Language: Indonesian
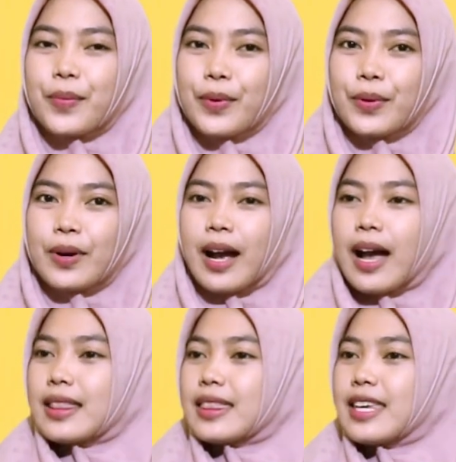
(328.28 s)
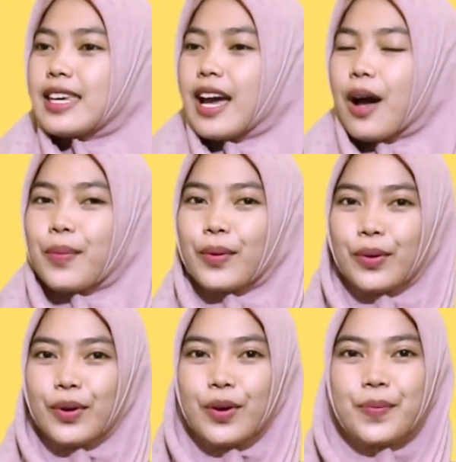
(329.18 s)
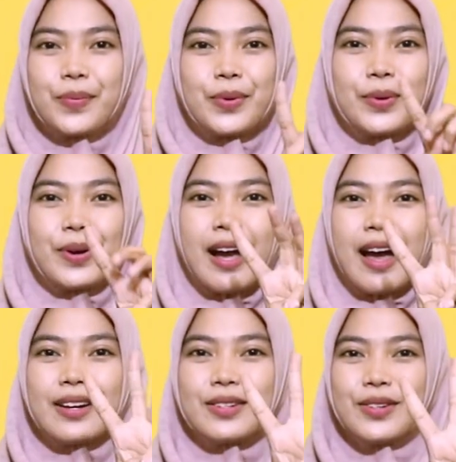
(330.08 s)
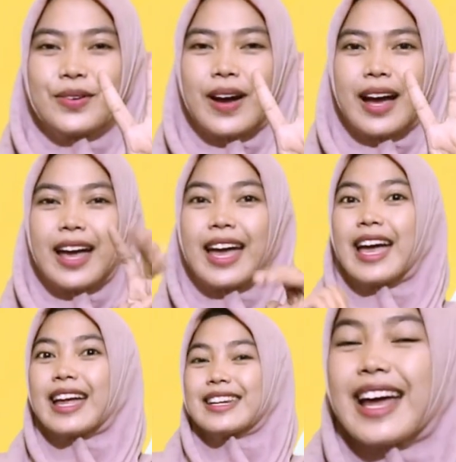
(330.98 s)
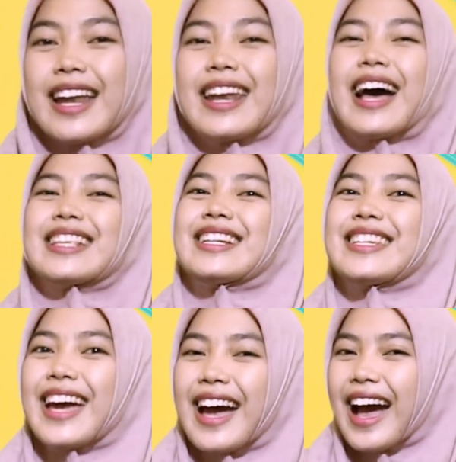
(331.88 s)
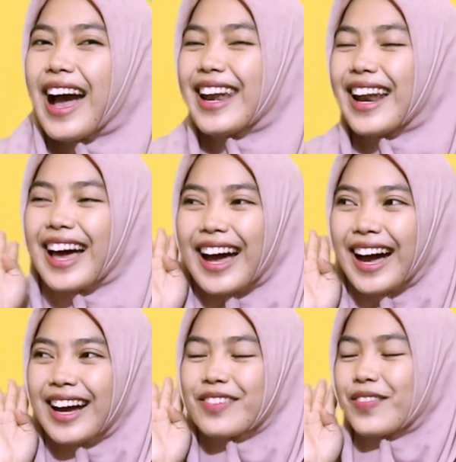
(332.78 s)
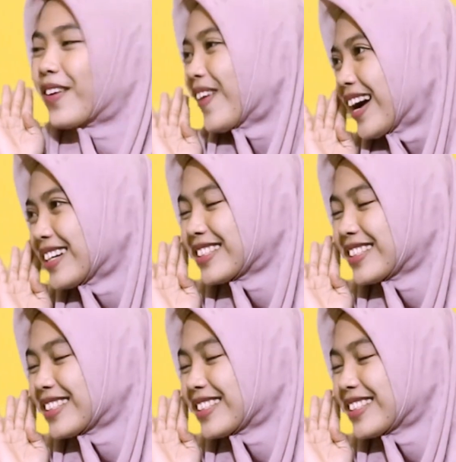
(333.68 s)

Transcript: buka 30 buka 2 dan hasilnya adalah berapa?